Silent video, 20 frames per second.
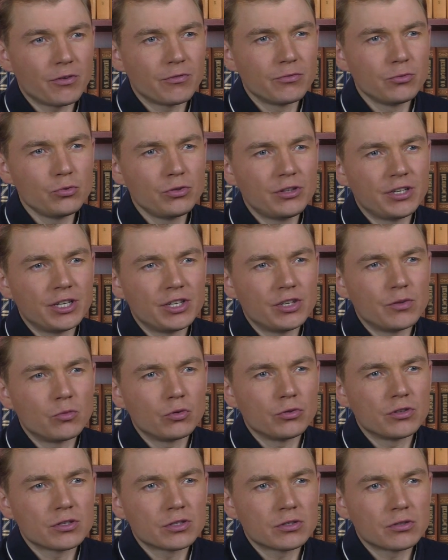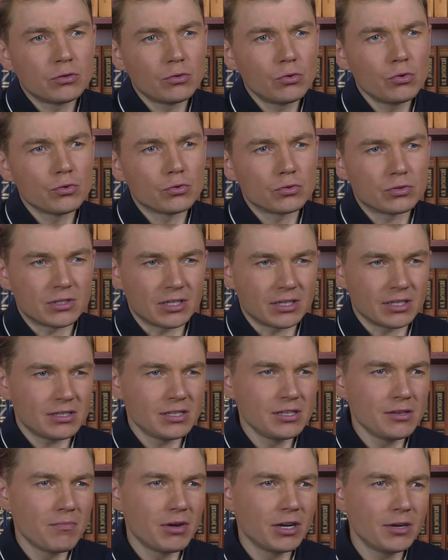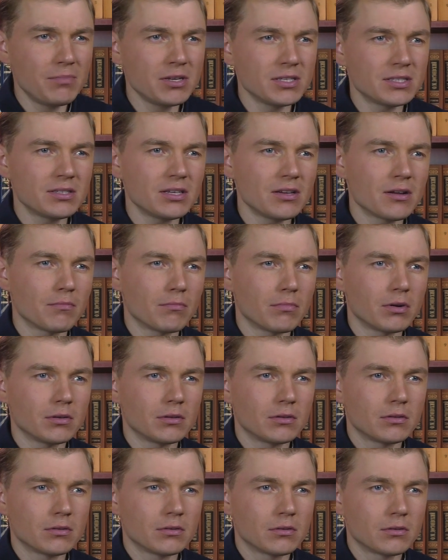по внутреннему настрою сродни борьбе самбо,